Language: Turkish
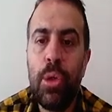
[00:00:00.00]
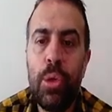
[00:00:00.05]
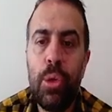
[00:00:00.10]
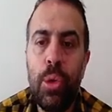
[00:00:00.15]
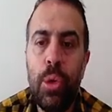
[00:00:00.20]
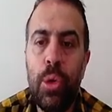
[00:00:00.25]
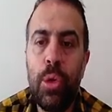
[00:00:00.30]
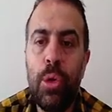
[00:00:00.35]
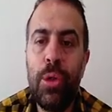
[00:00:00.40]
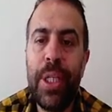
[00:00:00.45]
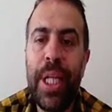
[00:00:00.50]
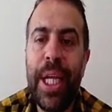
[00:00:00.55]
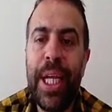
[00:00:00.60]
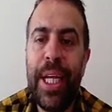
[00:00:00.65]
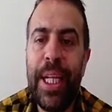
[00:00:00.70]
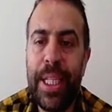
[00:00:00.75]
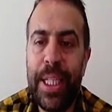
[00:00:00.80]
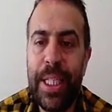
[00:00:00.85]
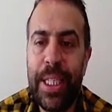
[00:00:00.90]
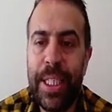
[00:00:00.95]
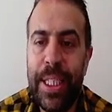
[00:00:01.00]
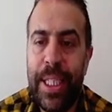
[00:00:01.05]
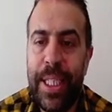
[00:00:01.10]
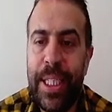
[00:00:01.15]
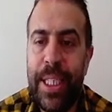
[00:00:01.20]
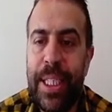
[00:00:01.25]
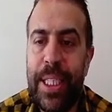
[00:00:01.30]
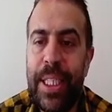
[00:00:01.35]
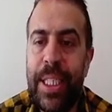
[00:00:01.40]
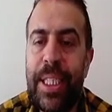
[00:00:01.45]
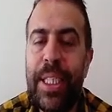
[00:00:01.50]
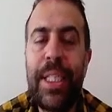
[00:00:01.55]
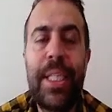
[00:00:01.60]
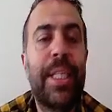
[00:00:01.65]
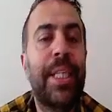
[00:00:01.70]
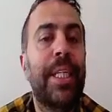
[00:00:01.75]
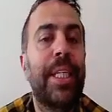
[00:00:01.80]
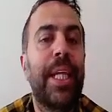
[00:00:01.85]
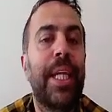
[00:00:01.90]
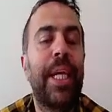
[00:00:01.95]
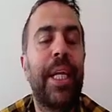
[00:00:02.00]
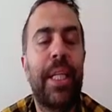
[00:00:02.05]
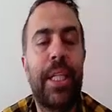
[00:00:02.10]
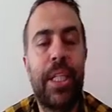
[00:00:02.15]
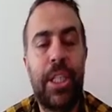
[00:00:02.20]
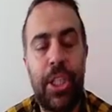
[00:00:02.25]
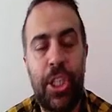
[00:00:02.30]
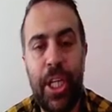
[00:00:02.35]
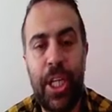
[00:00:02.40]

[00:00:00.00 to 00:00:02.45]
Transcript: doğru değildir, iyidir, iyi değildir